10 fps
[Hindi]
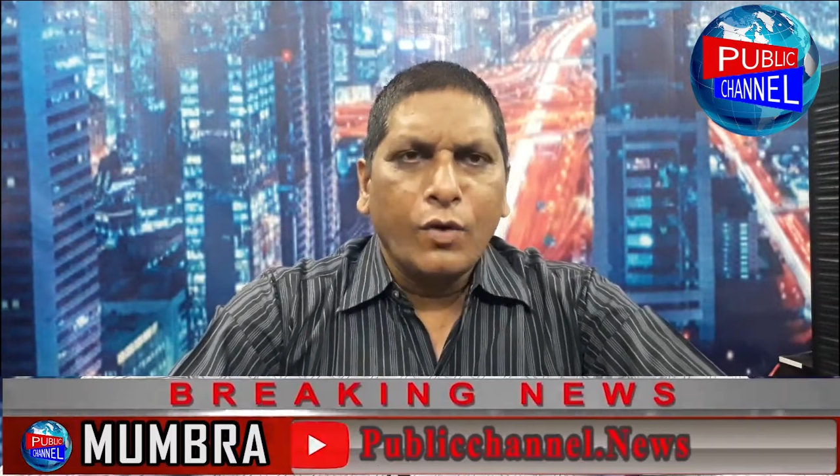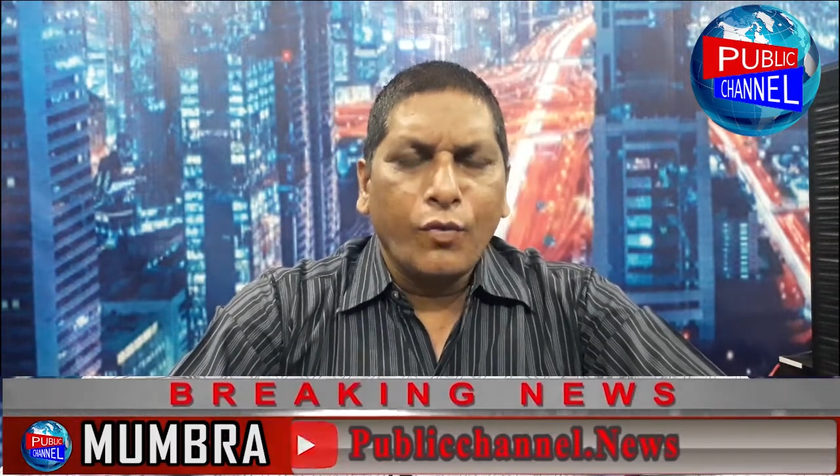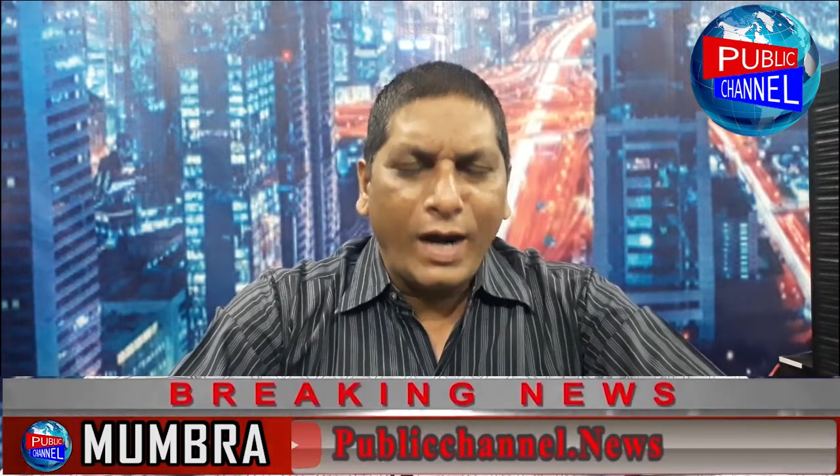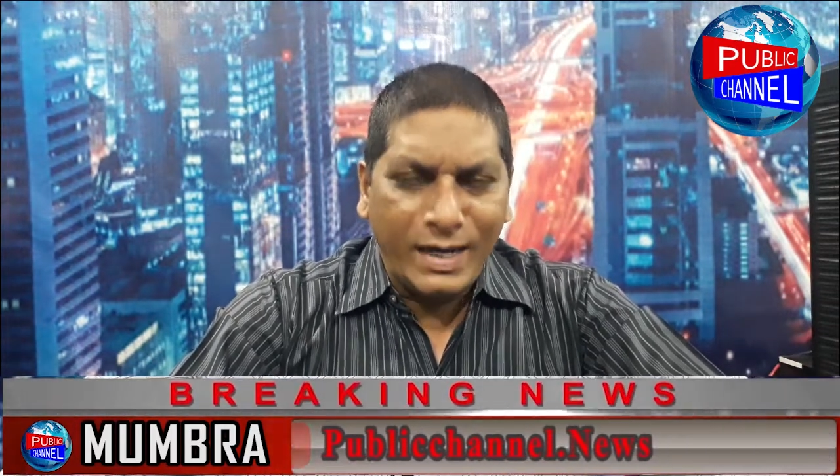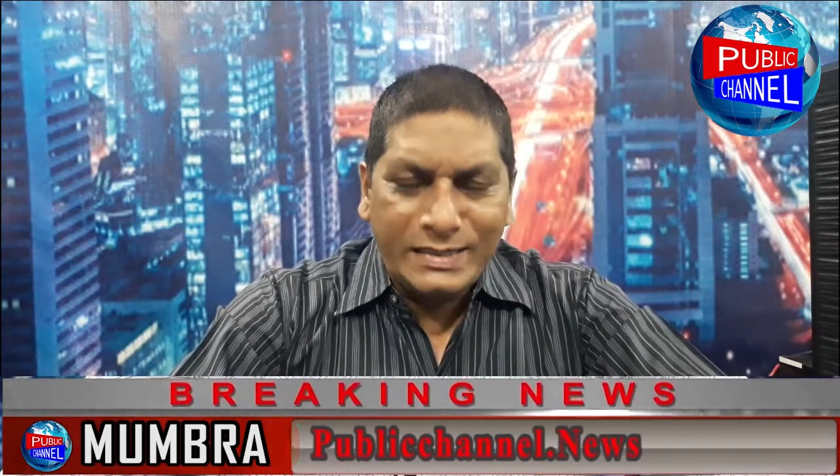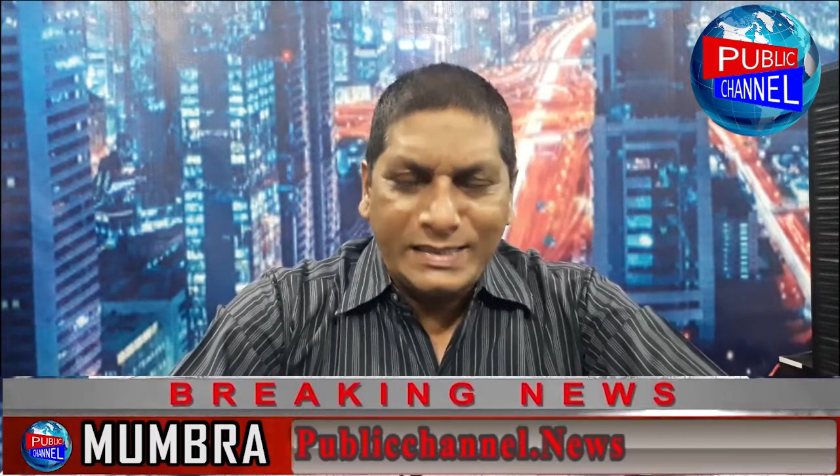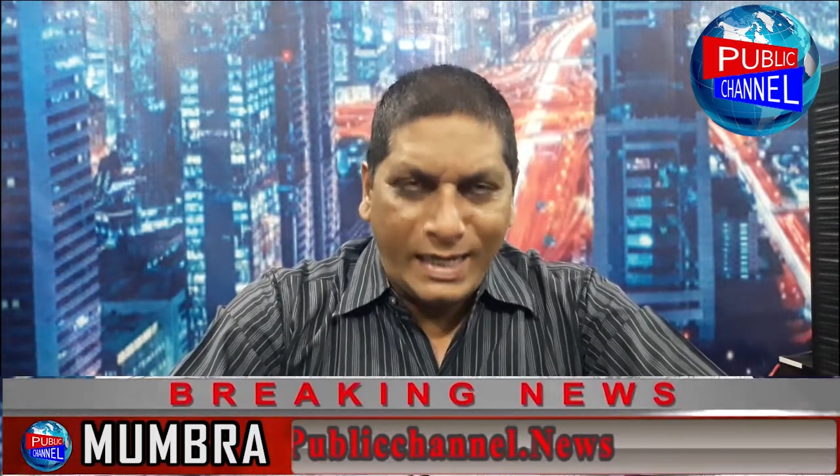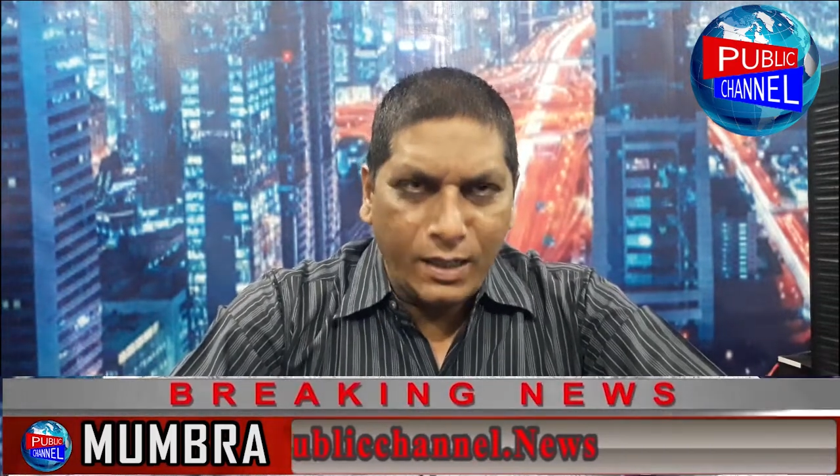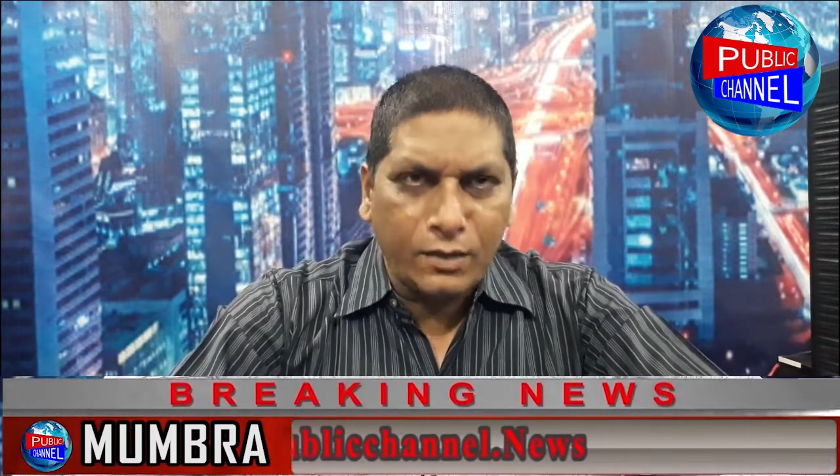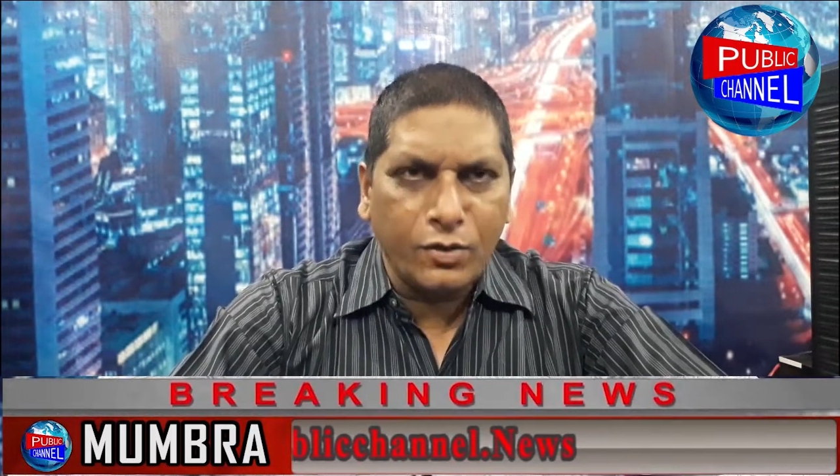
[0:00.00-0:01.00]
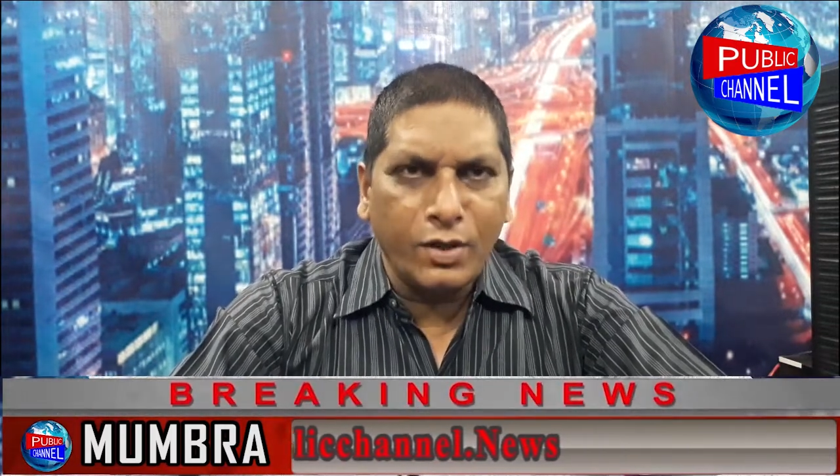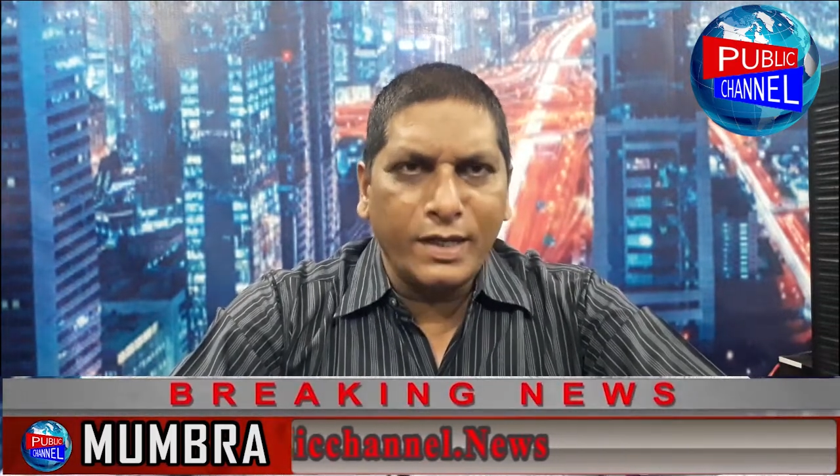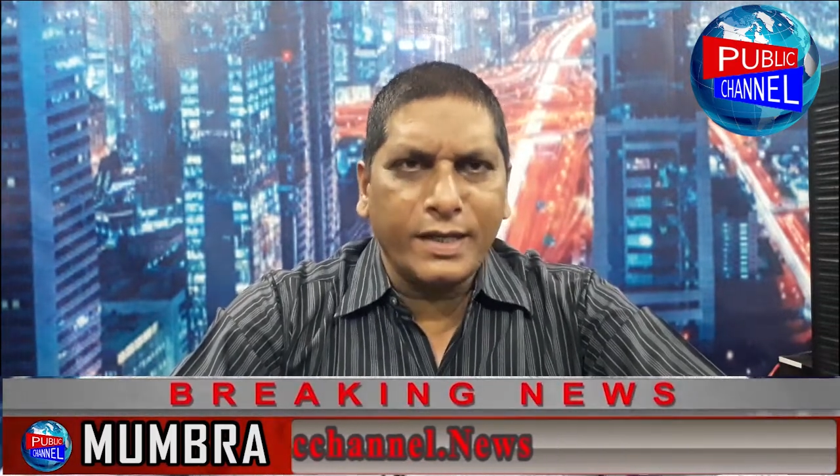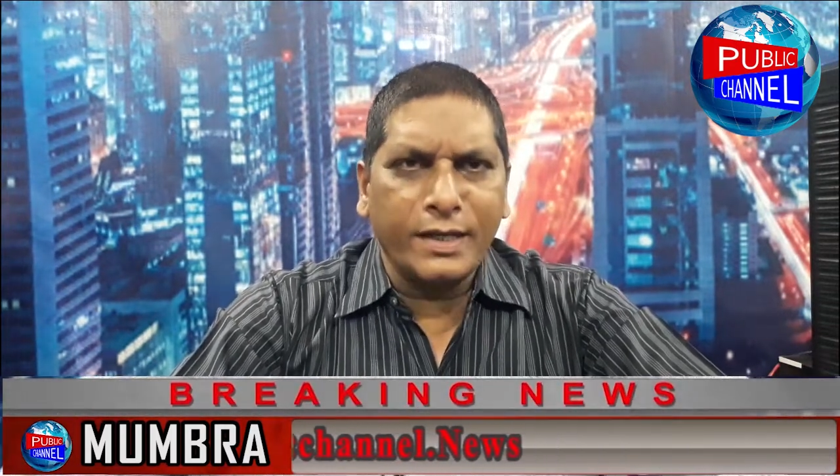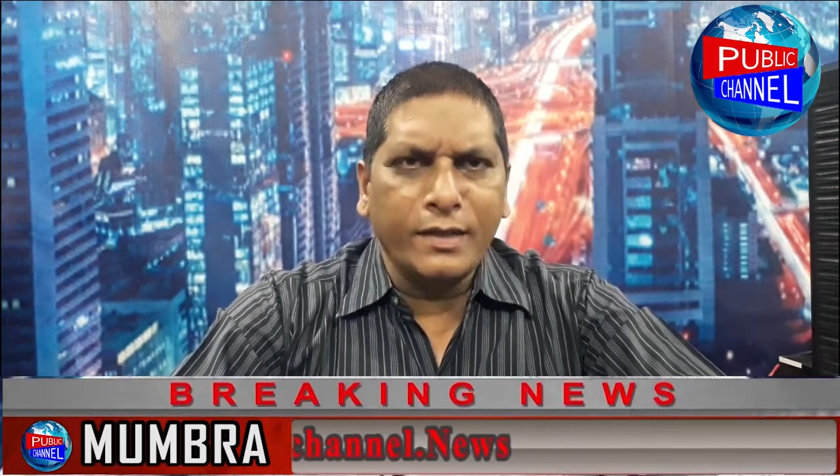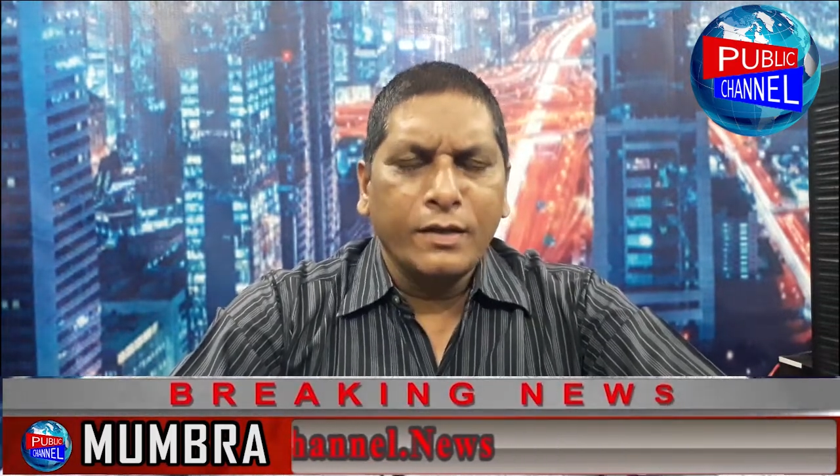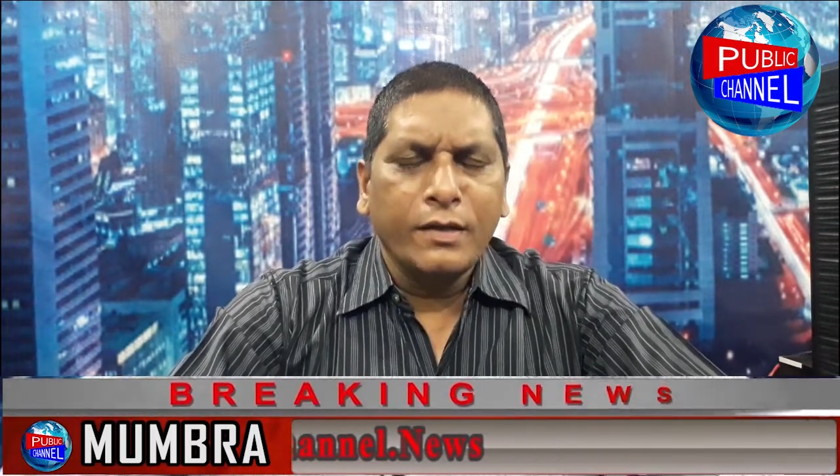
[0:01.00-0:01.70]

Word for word: वाहन चालक को लेके